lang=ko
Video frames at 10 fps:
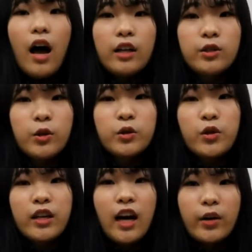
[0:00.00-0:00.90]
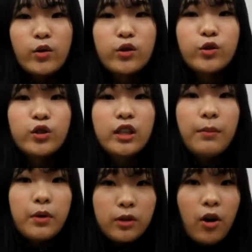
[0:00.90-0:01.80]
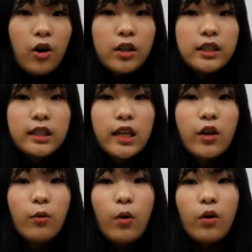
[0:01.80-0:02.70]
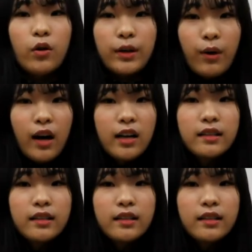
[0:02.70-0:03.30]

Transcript: 안정적인 가격을 유지하면서 친환경 먹거리와